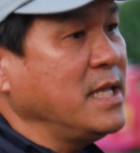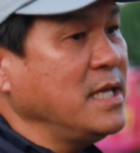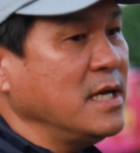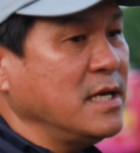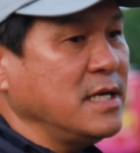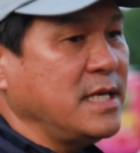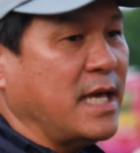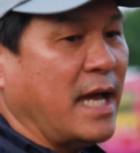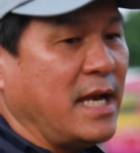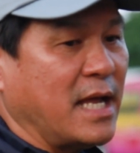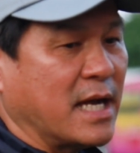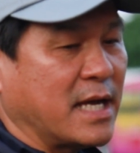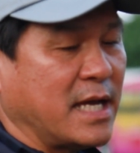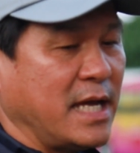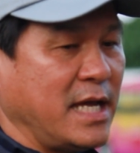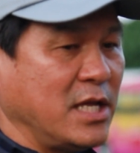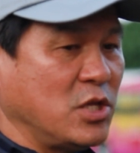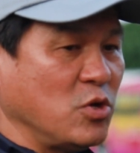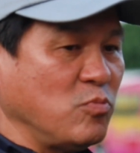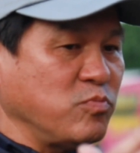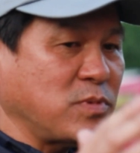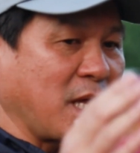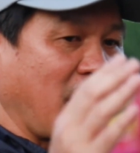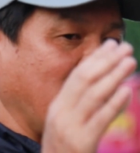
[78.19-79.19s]
Như vậy là
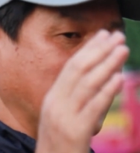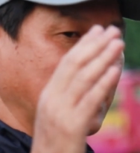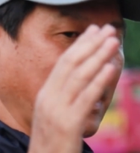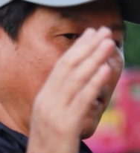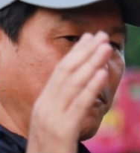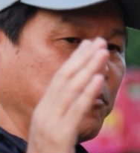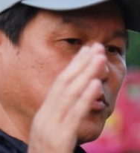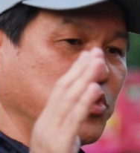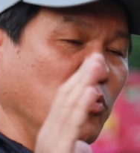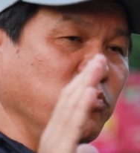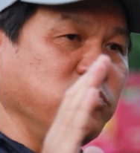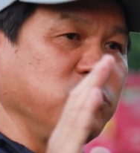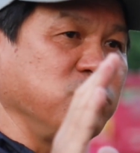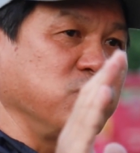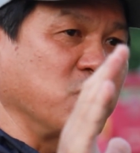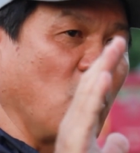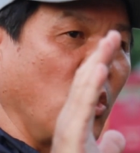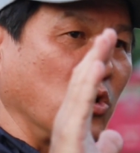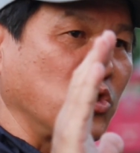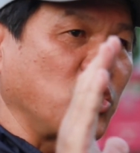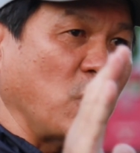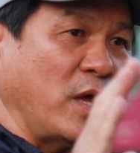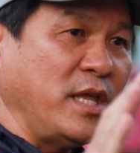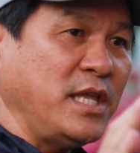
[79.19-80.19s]
khi chúng ta tập trung,
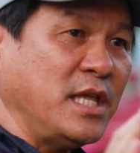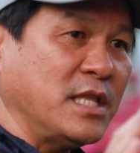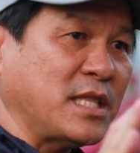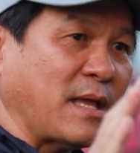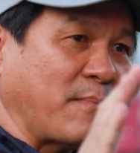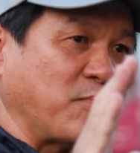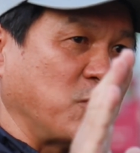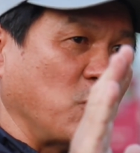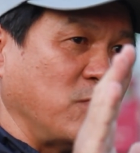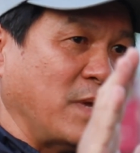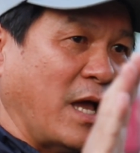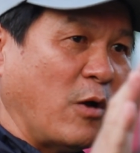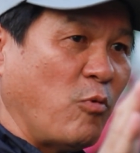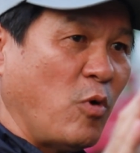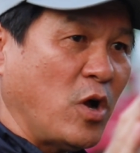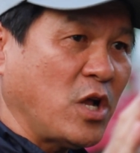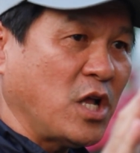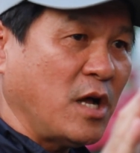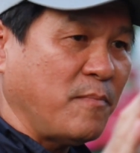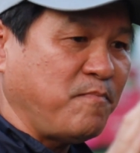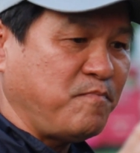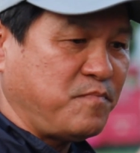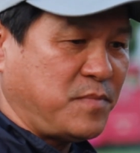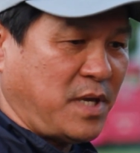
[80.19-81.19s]
đội tuyển chỉ tập trung giải World
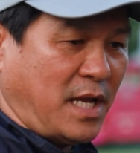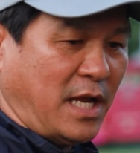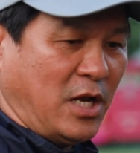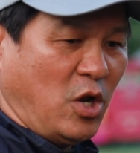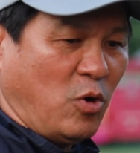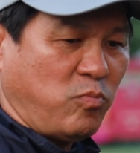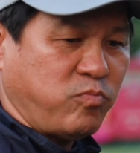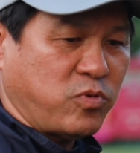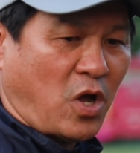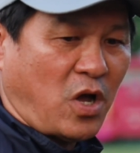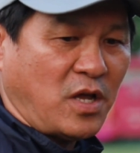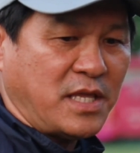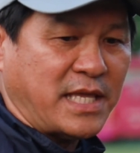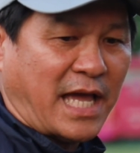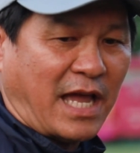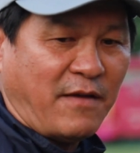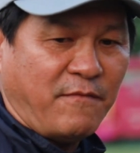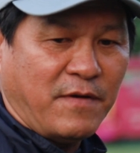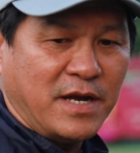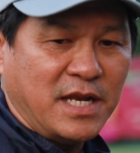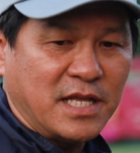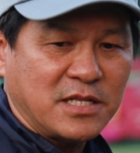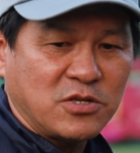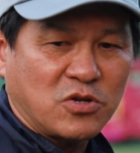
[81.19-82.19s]
Cup thì lúc đó
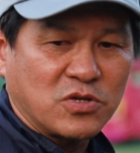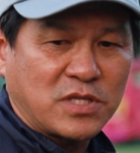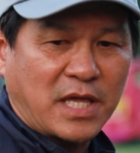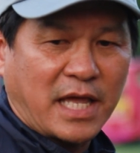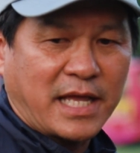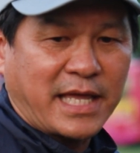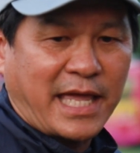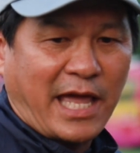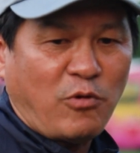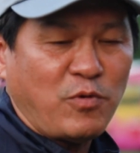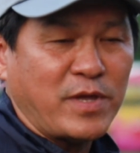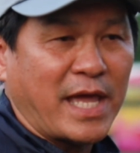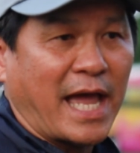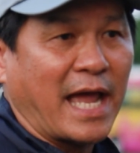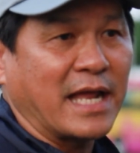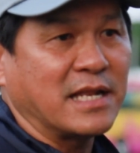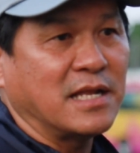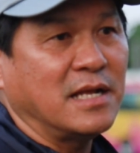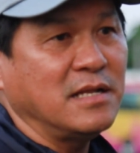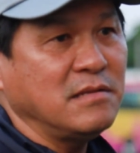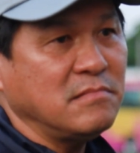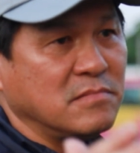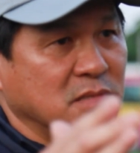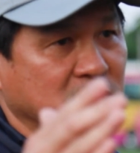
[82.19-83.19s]
giải V-League có thể kéo dài
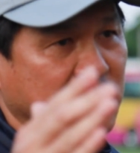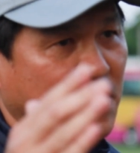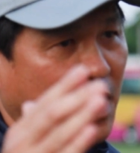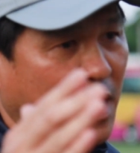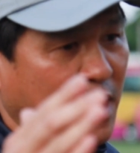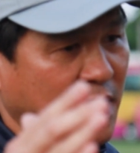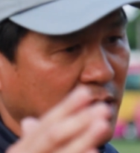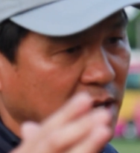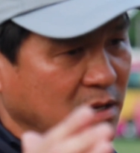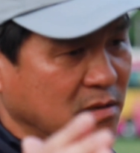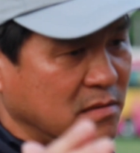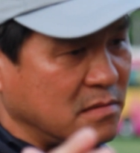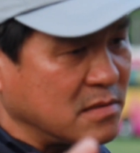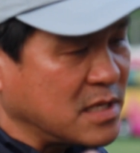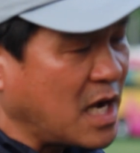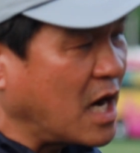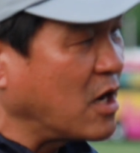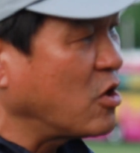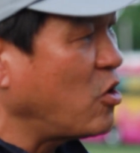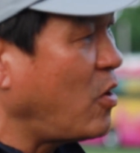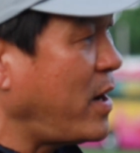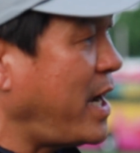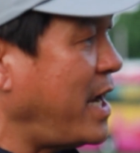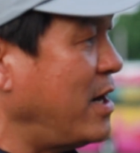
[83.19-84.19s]
đến tới
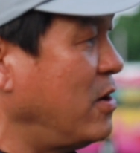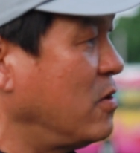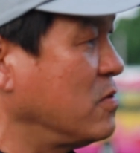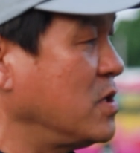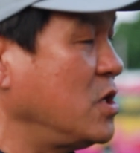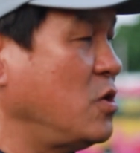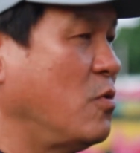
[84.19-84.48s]
gần Noel luôn.